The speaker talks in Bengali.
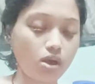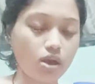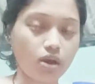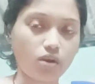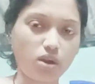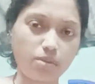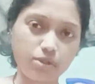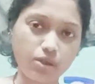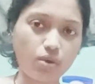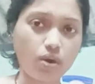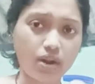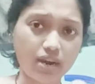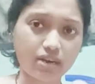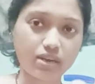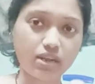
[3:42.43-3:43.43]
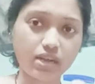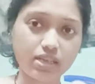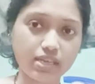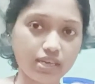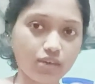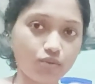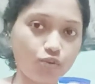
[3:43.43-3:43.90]
কারণ আমাদের ঘরে একটা
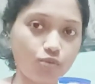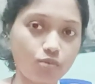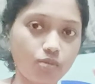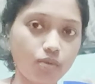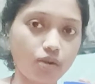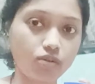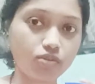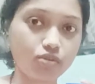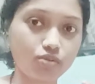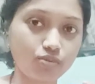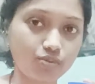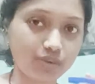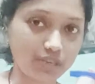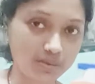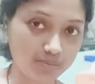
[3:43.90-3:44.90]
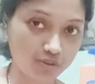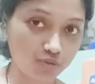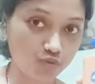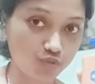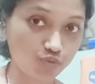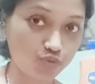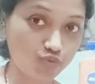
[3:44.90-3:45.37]
আছে কি করব বলো তো এটা
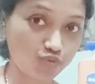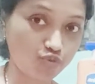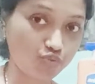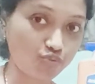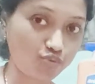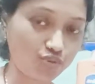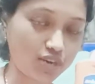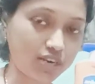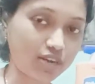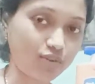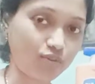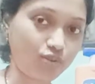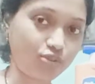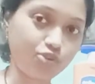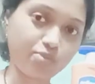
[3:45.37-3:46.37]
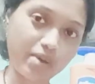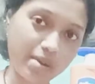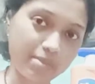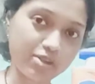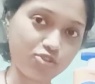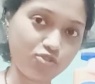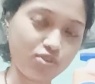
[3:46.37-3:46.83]
ভীষণ সুন্দর একটা গন্ধ মা
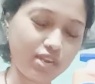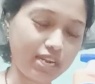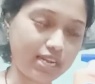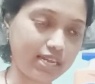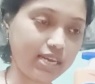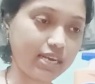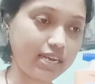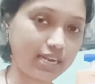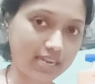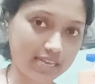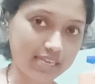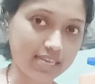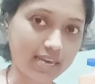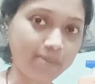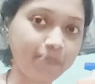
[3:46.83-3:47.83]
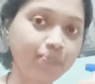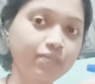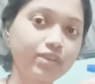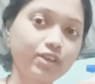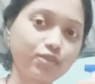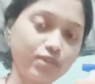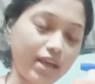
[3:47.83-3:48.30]
আমার জন্য এনেছে
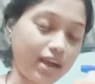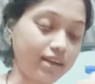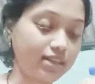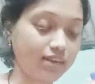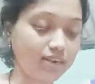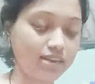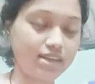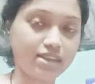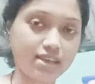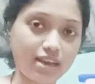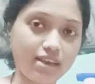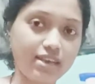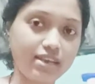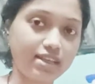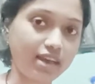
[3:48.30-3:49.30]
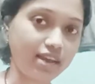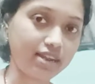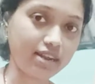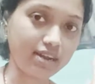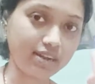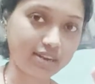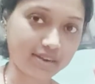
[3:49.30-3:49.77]
তো দেখা যাক নিয়ে যায় কি যায় না
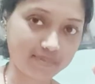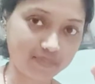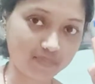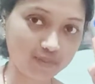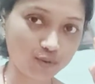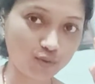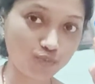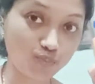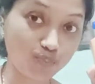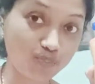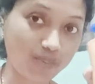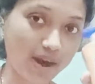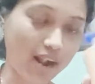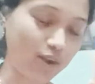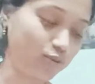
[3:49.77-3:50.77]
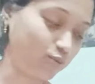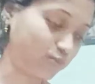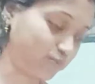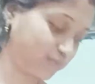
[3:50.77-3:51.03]
এটা ভালো